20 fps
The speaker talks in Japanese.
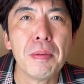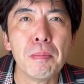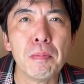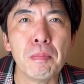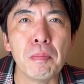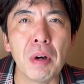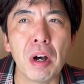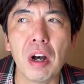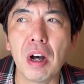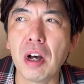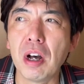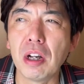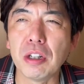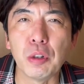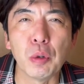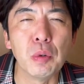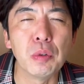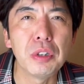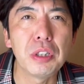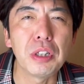まあ、
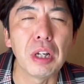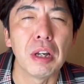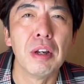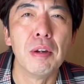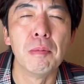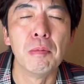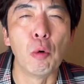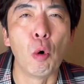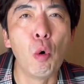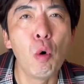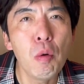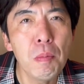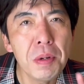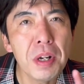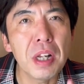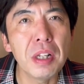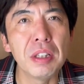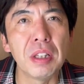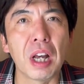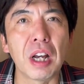4試合、
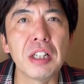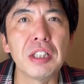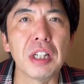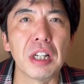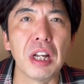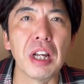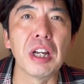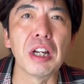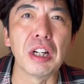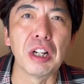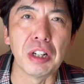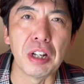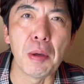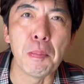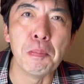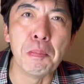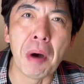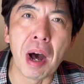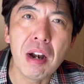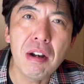ホームランだけじゃないからね、
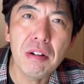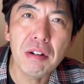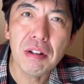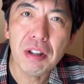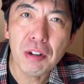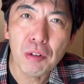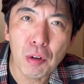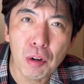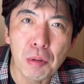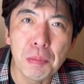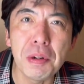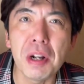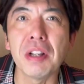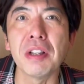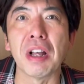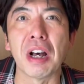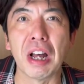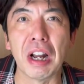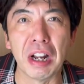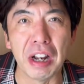満塁ホームラン
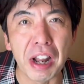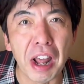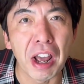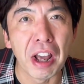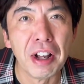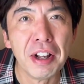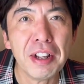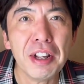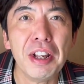だからね、